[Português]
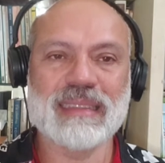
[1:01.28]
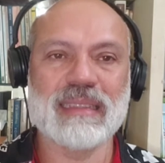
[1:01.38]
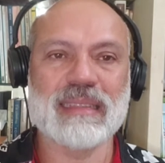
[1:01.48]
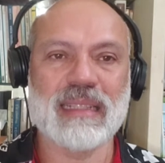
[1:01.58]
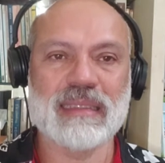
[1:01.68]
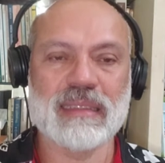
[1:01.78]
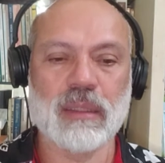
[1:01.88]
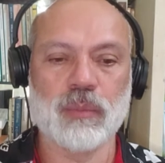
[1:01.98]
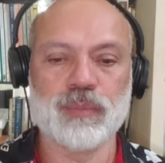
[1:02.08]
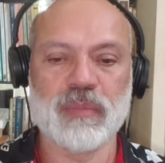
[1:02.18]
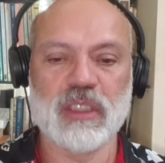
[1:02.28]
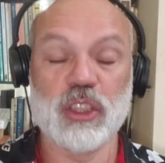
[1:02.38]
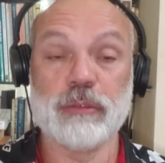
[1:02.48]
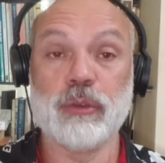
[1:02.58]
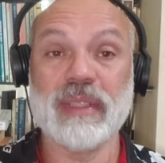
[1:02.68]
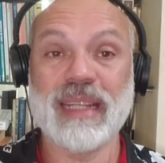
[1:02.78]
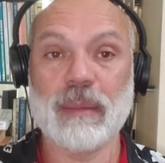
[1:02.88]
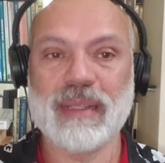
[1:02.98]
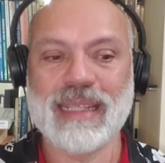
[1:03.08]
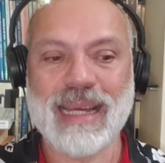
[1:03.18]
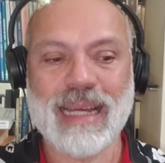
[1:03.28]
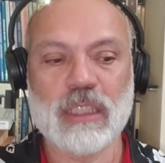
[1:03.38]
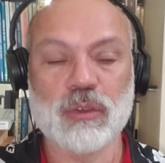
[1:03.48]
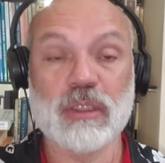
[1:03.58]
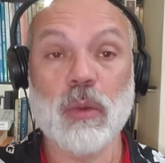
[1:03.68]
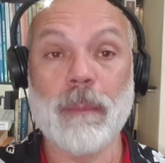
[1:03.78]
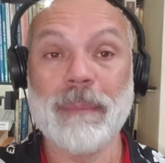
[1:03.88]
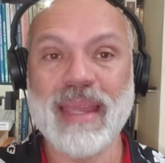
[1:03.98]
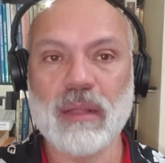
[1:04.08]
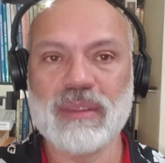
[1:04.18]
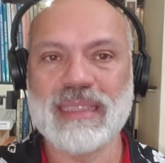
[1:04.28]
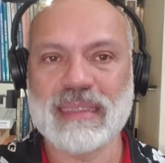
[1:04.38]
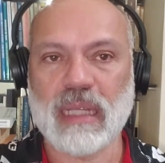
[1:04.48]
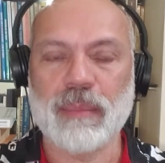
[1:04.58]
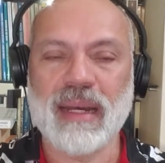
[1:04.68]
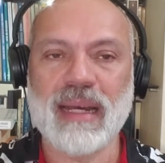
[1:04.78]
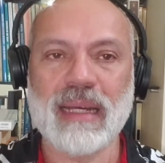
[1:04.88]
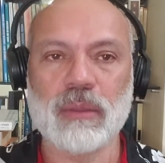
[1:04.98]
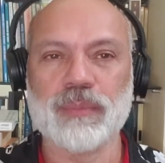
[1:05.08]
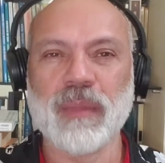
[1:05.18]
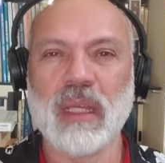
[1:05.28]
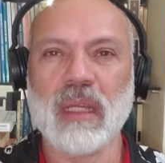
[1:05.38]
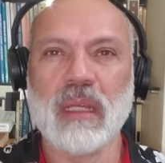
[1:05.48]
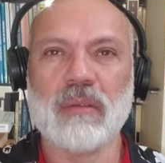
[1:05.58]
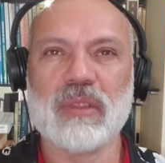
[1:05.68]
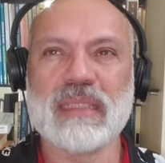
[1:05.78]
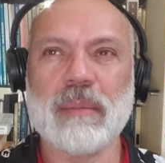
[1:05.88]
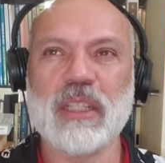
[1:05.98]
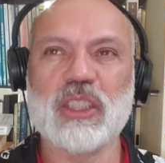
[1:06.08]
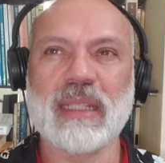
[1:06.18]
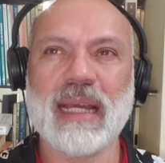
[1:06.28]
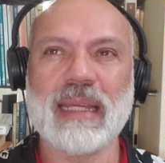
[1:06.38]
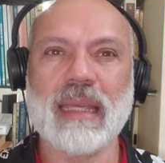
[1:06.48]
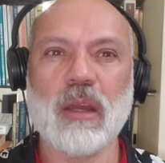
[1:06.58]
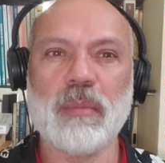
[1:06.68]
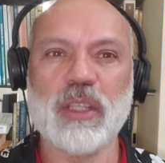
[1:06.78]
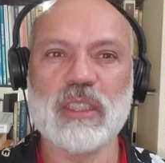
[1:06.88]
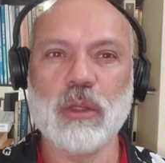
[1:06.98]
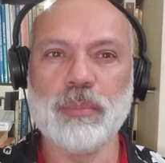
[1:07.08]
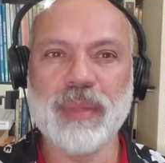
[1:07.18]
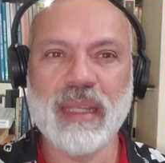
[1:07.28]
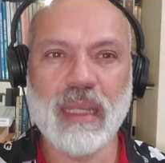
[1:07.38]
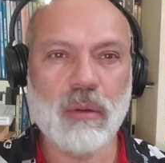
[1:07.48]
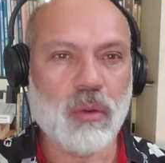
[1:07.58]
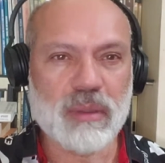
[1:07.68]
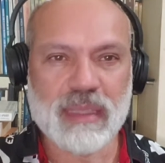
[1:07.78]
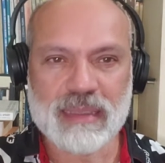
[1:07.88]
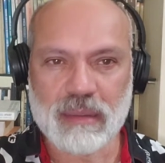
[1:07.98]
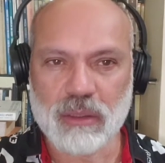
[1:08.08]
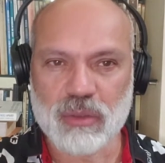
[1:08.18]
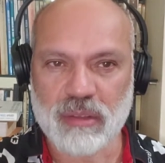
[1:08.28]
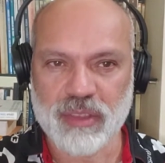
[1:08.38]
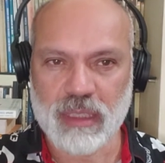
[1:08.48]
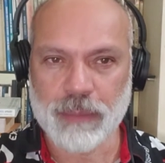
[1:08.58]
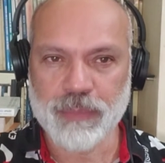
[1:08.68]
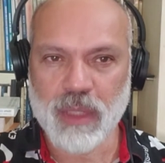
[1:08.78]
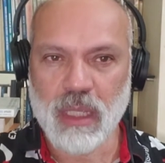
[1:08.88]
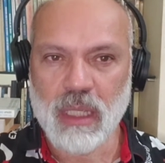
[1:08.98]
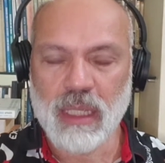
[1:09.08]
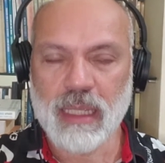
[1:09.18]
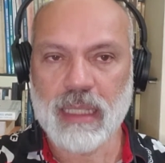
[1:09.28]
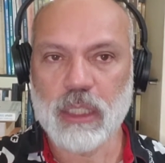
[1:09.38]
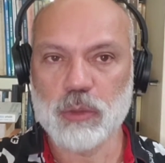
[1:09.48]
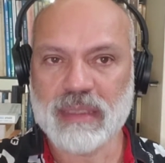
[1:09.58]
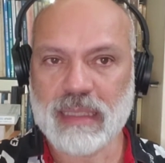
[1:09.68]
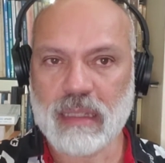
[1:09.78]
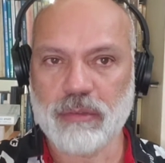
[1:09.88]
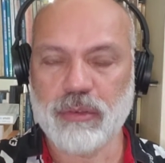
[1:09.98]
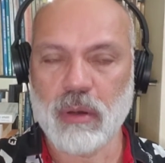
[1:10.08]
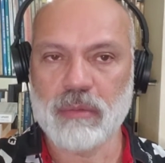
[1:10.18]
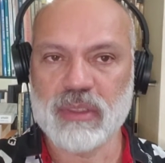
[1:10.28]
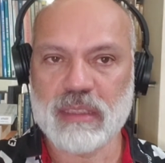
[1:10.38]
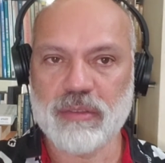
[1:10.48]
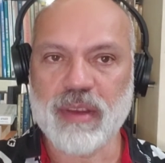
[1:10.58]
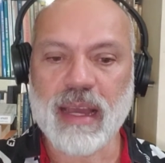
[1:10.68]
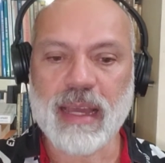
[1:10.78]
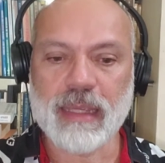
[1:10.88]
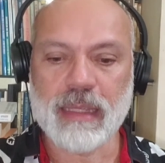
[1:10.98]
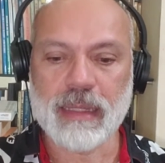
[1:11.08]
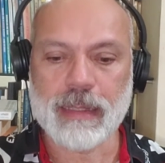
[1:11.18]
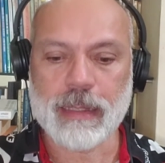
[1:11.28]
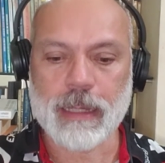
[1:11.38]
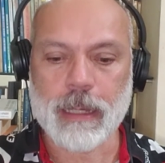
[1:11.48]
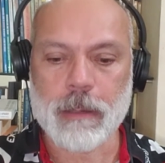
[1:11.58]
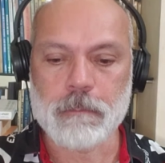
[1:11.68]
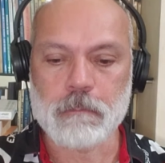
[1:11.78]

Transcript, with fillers: sensação de vulnerabilidade, o seu medo exacerbado, você imaginar que realmente tem um perigo acontecendo na sua vida e que de uma certa forma você vai é,